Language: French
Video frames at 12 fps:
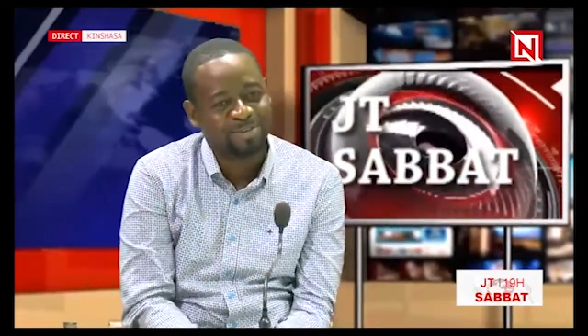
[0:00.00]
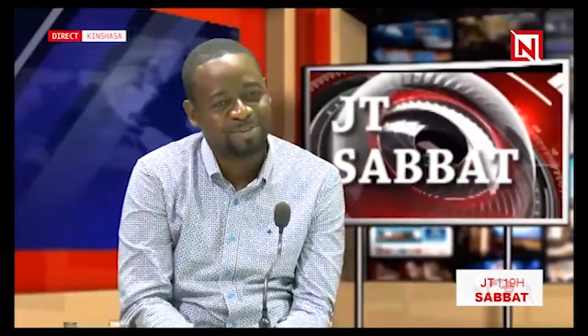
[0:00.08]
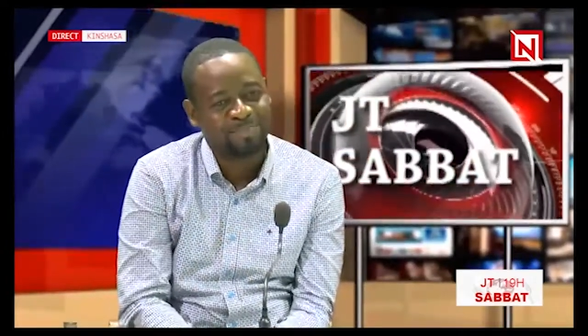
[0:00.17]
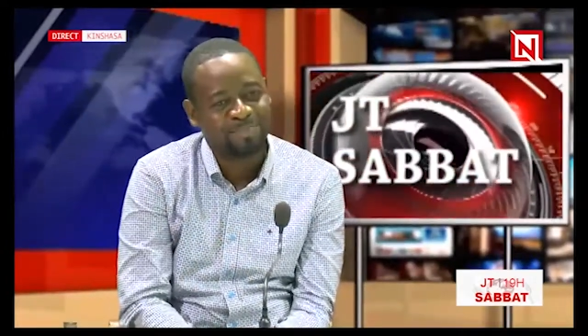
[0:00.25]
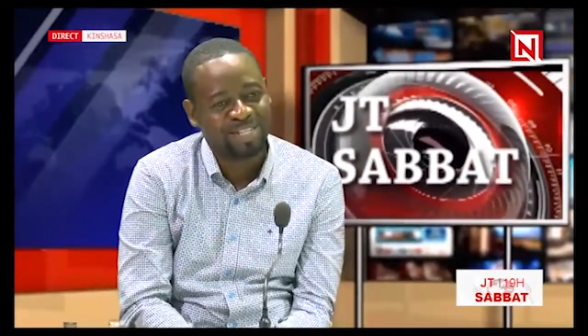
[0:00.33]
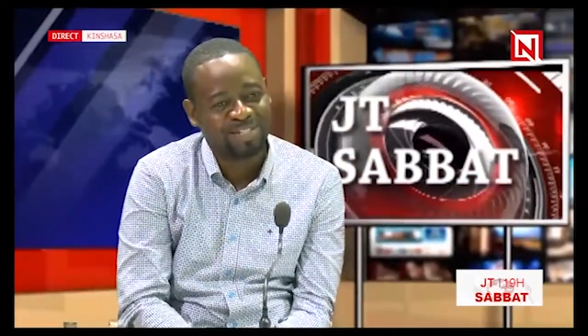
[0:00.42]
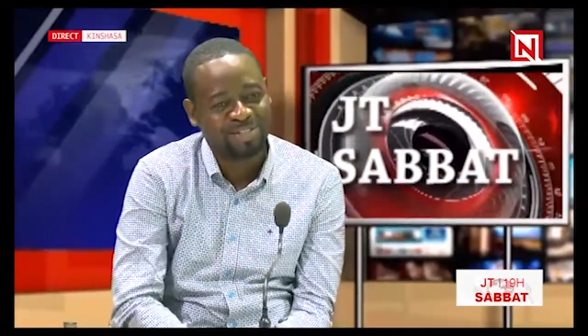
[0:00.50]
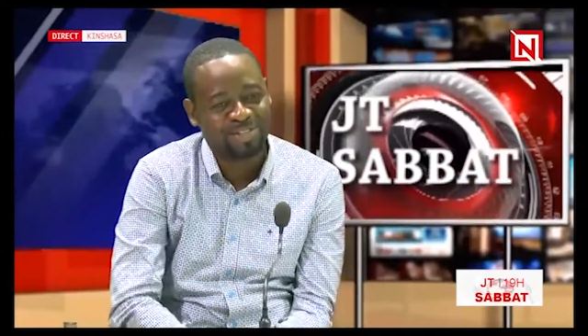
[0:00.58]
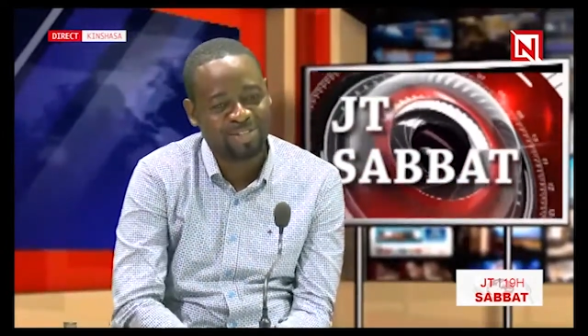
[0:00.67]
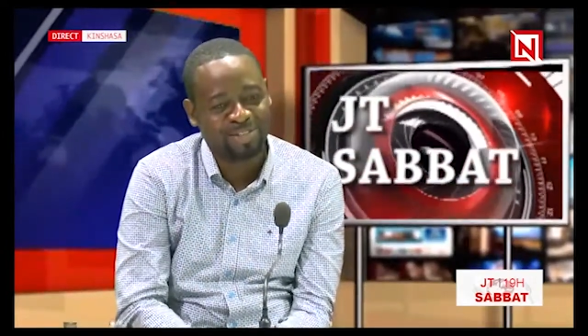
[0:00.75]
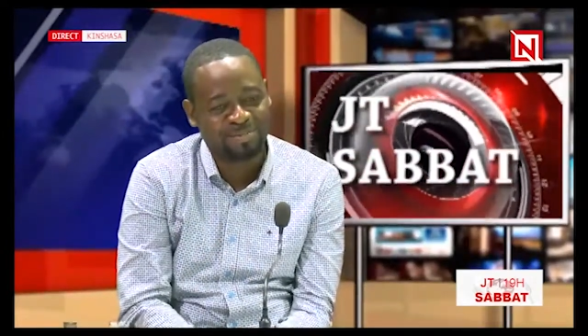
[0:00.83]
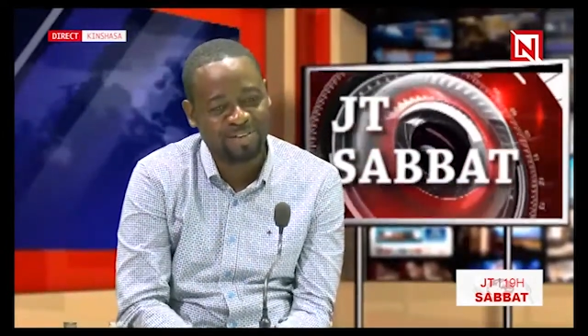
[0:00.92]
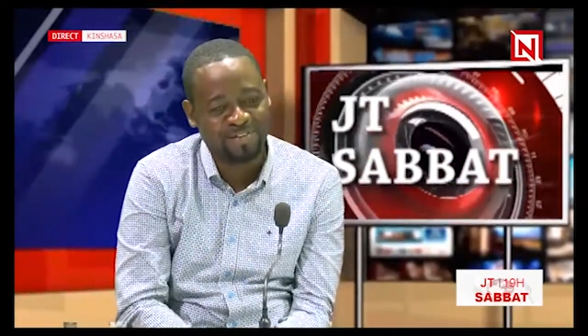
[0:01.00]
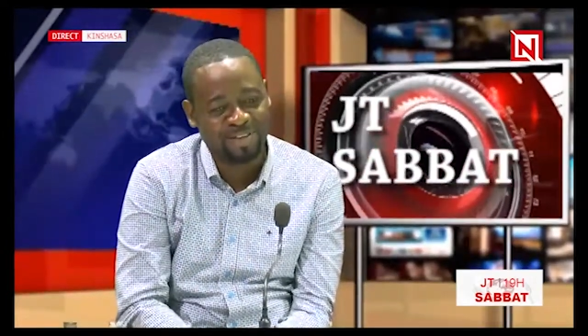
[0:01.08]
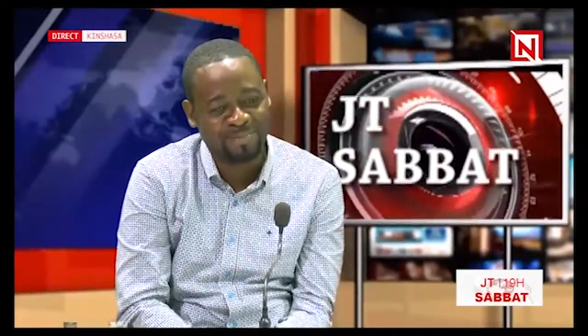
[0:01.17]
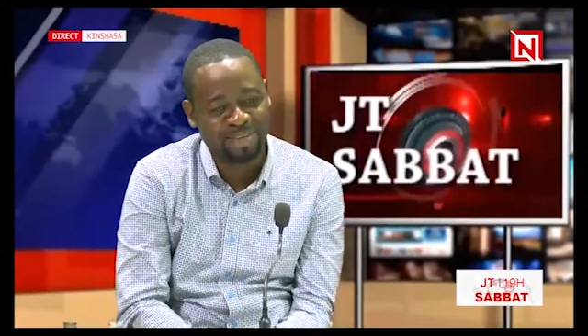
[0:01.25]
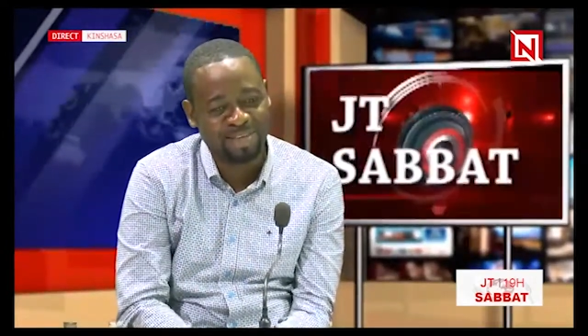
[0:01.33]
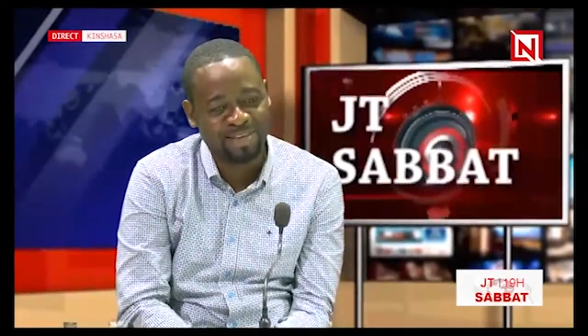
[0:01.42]
de pasteur dans ma
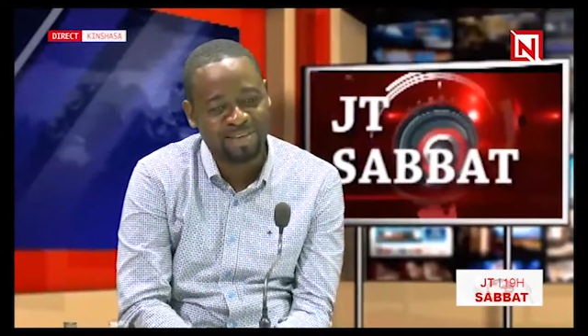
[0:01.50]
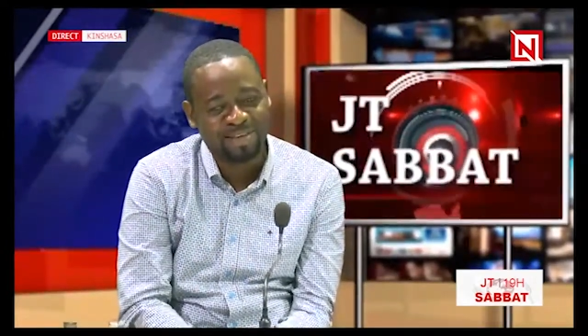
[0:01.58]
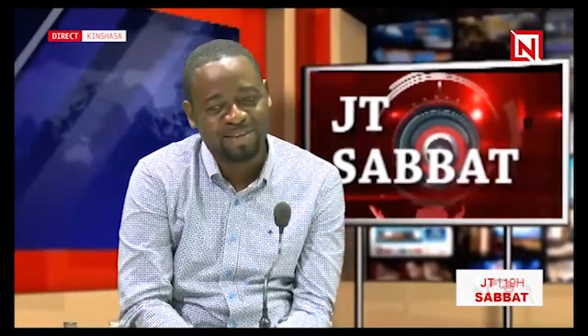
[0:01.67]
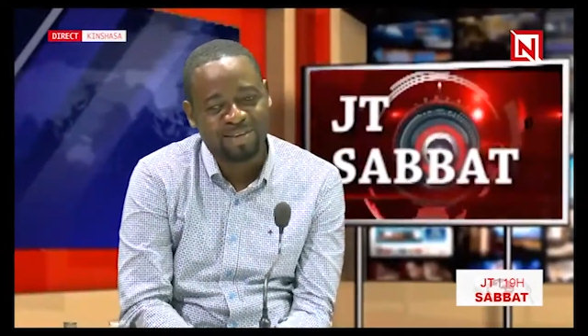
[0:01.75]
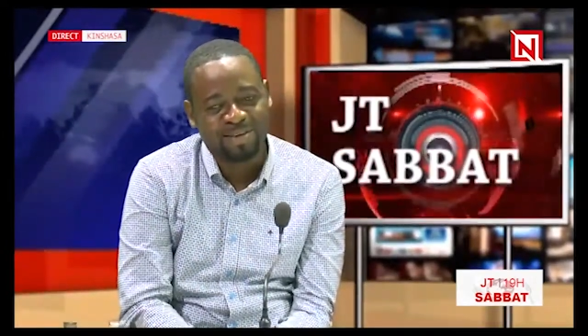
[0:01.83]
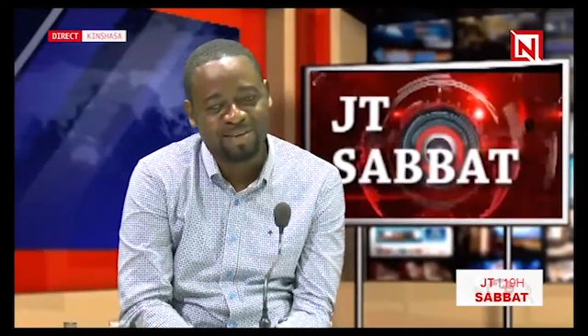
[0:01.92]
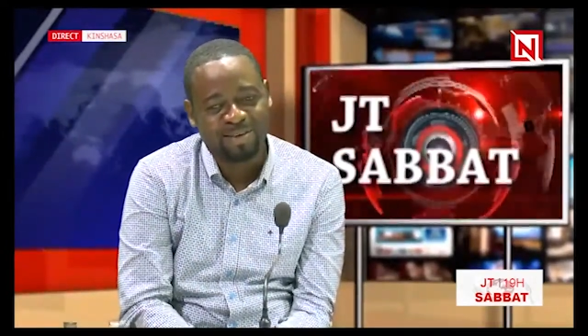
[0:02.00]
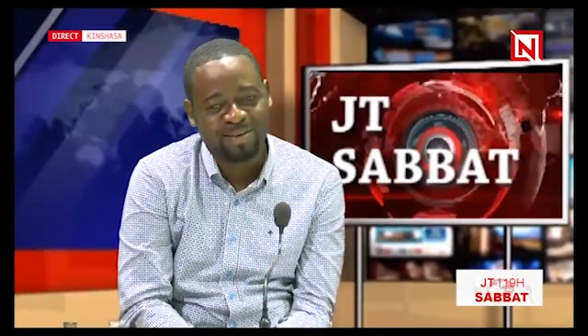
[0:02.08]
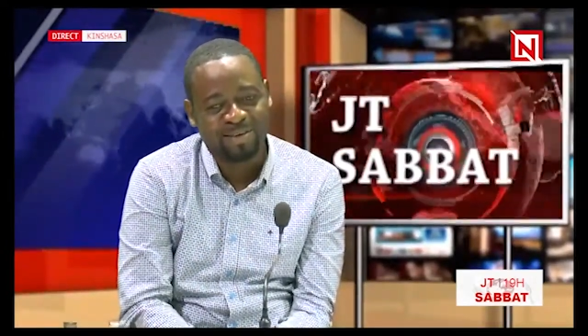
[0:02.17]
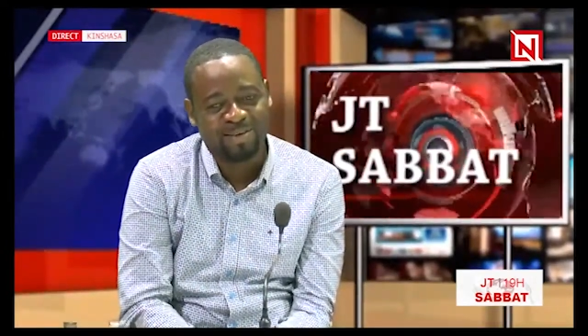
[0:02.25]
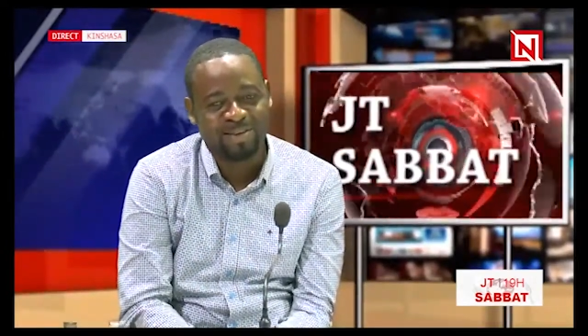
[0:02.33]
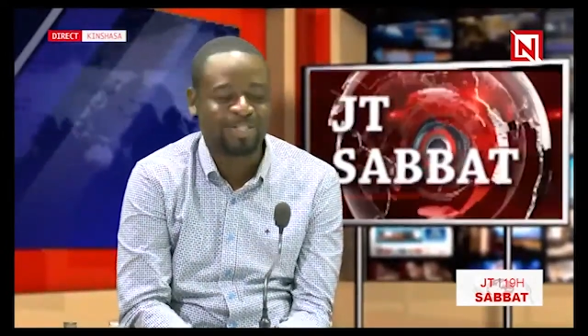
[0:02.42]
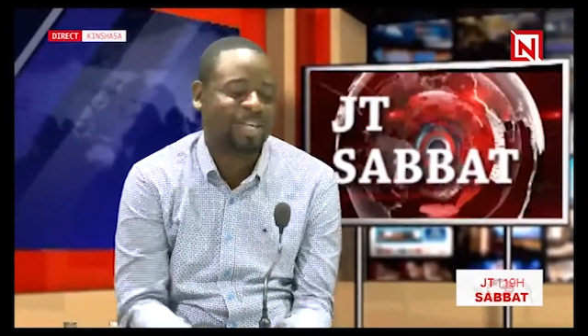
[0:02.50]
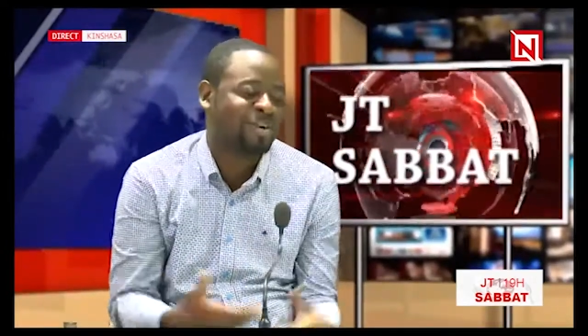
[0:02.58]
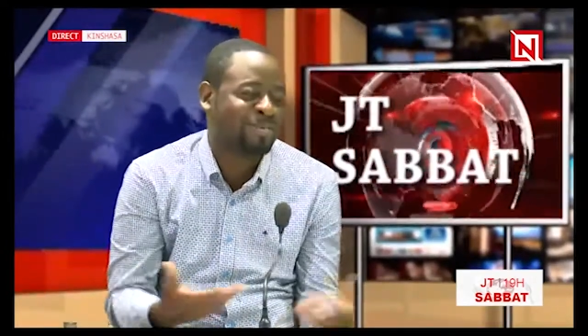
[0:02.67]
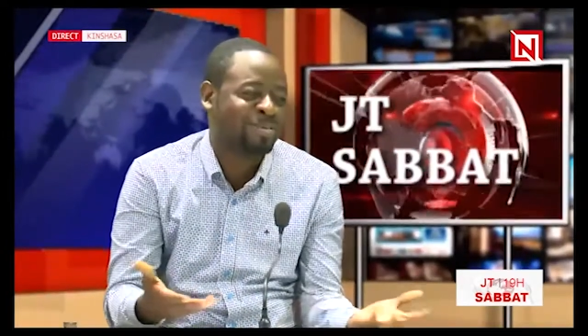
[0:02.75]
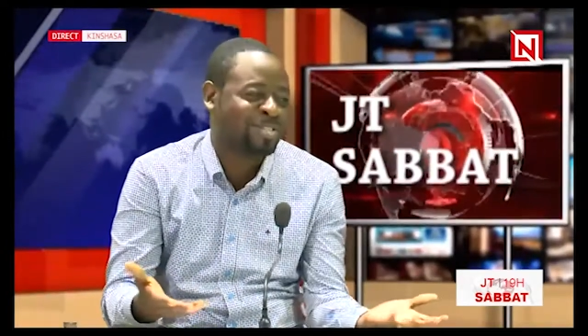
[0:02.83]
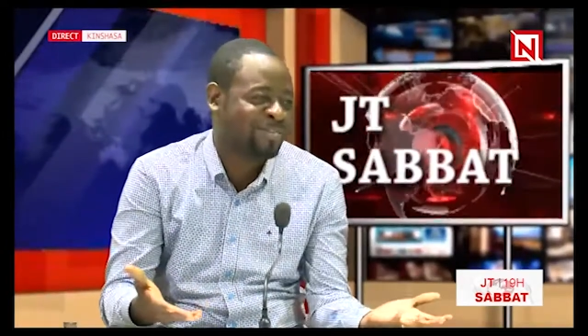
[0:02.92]
famille. Euh, ça
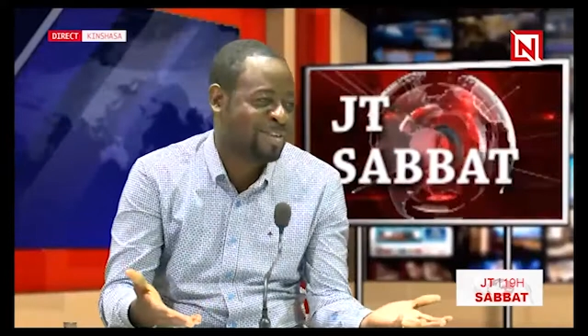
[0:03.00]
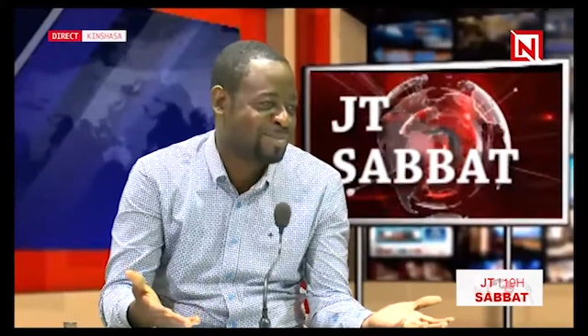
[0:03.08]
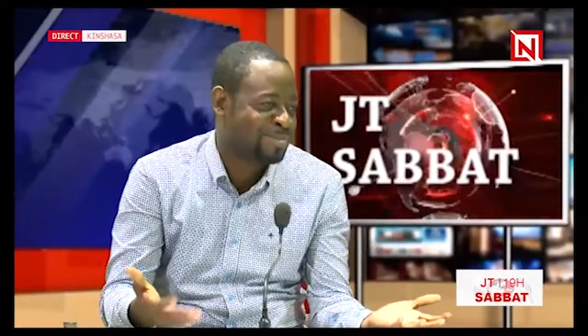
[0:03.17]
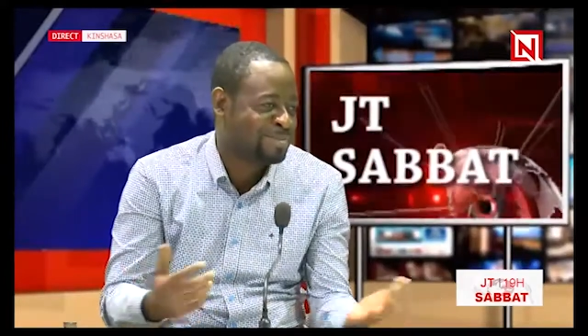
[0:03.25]
commence avec nous.